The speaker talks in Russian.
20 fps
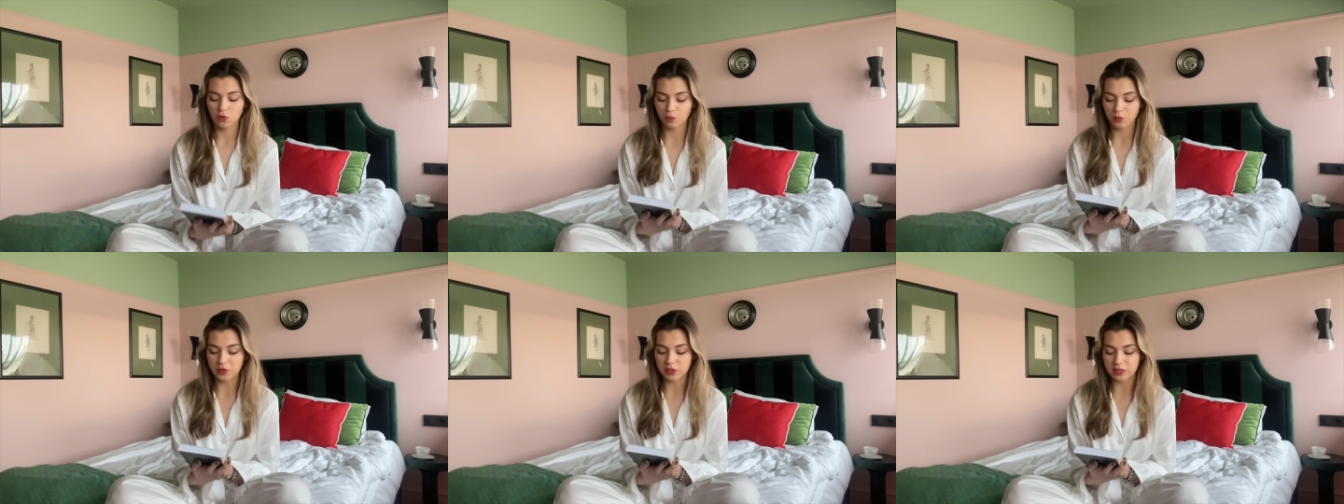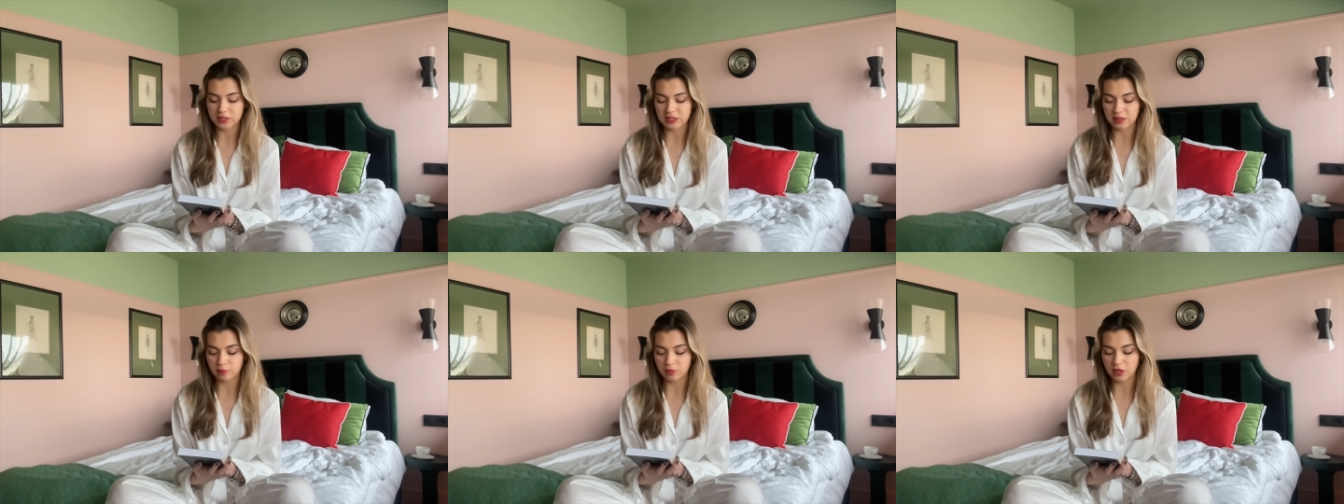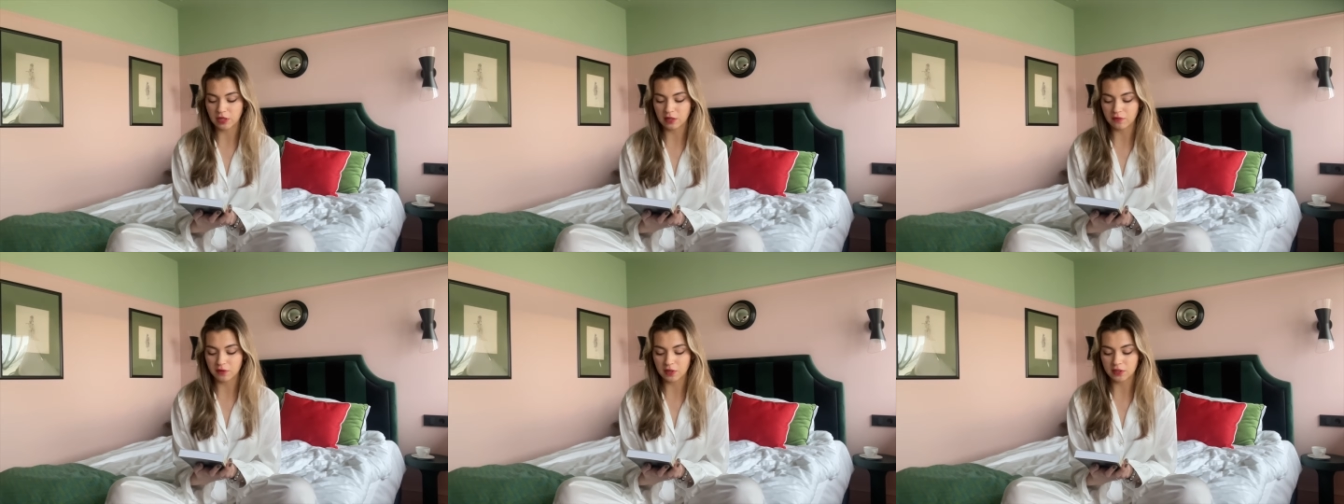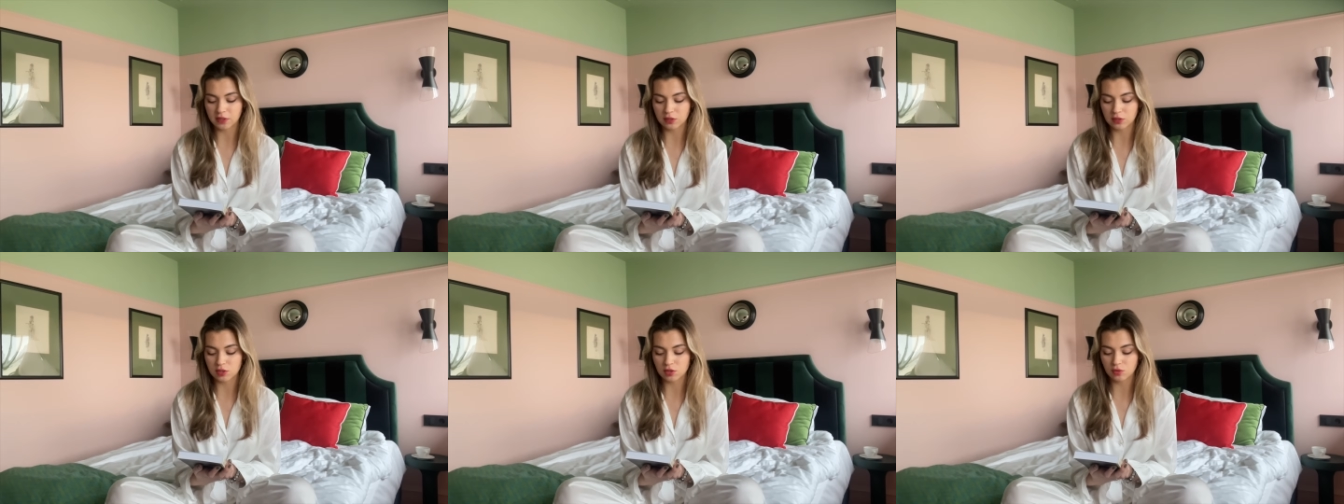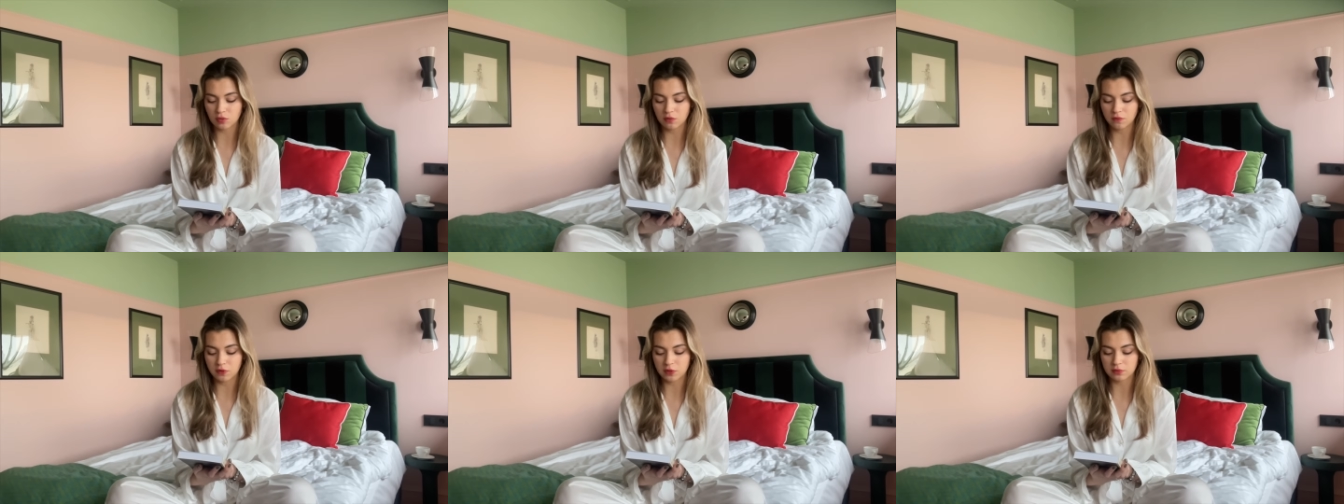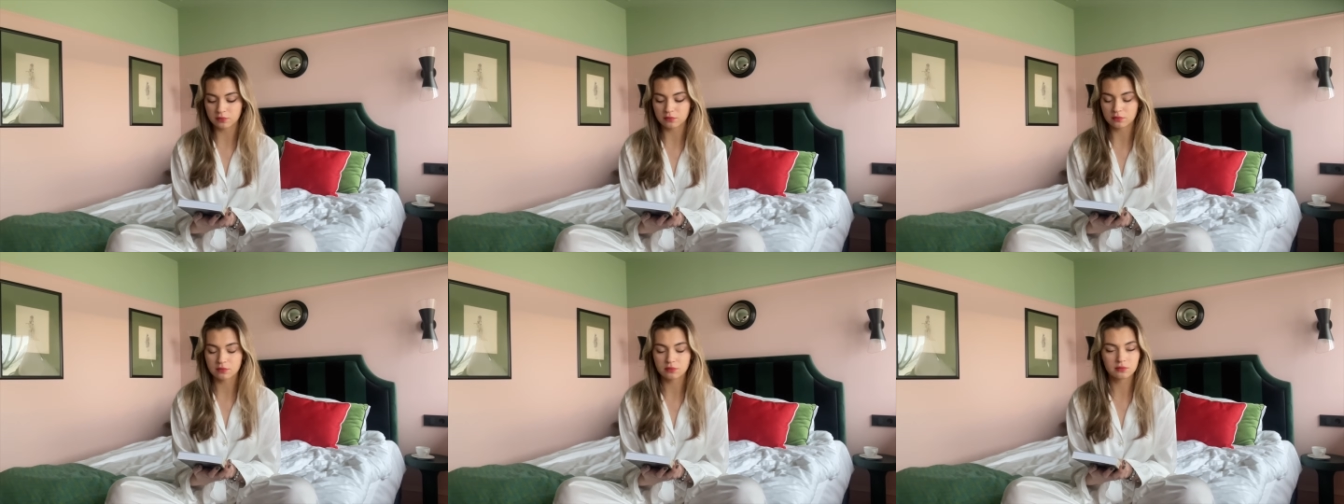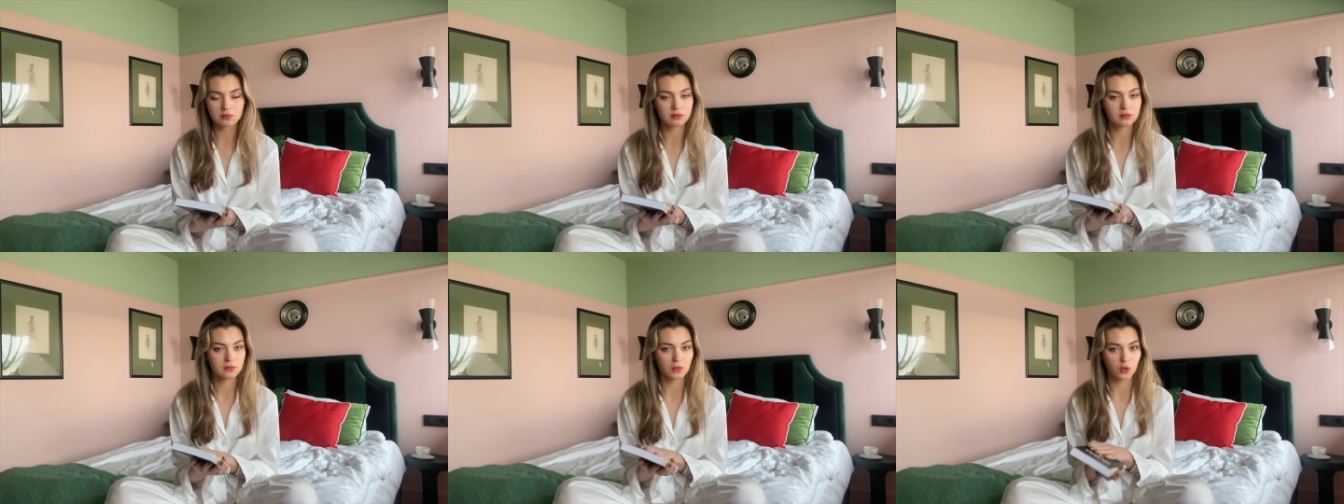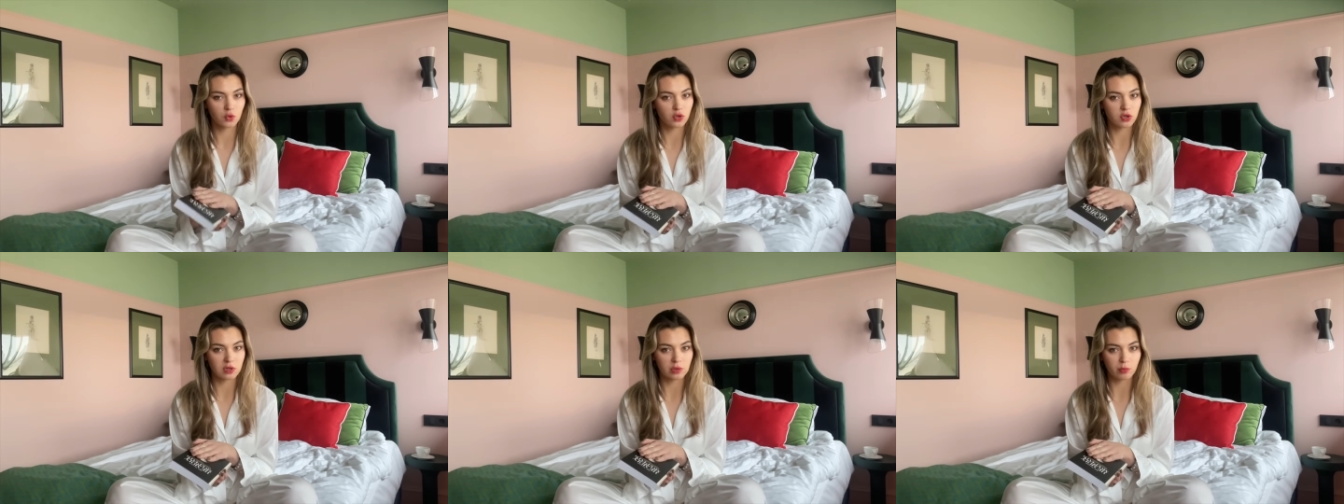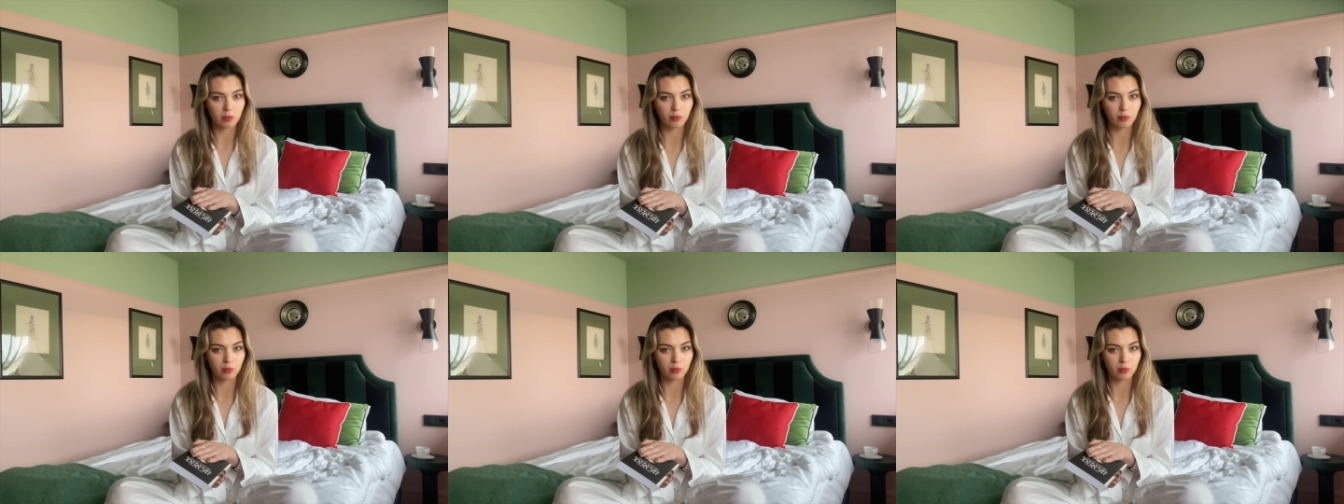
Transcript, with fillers: Купила себе Льва Толстого, очень